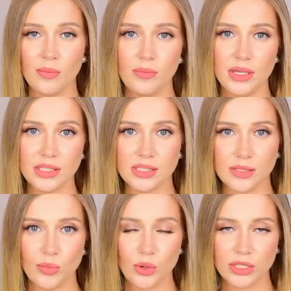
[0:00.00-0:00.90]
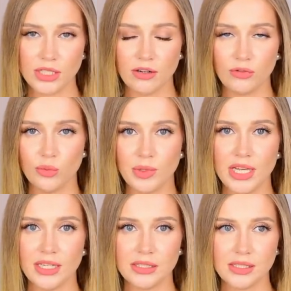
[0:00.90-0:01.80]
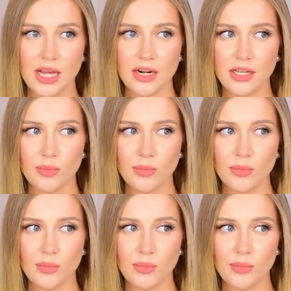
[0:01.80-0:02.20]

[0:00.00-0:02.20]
без бортиков у меня из Зары.